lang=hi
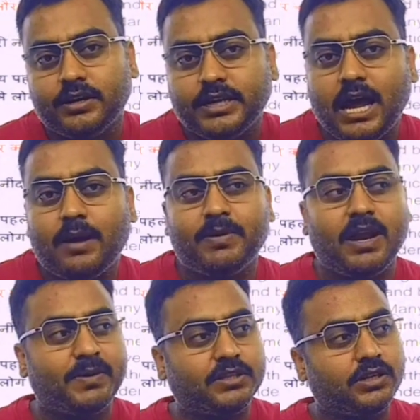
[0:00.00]
या
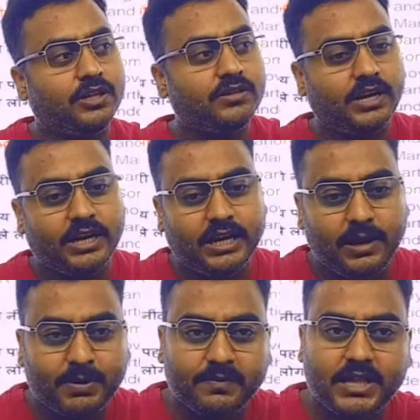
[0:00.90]
अपना प्रतिनिधित्व करने
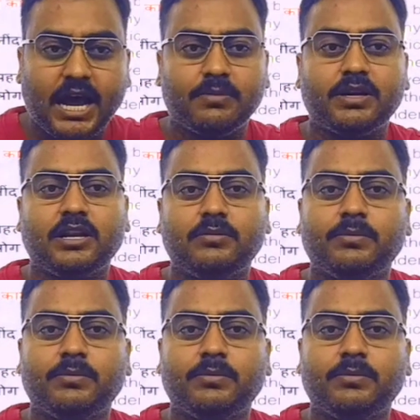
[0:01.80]
के लिए अपने विधानमंडल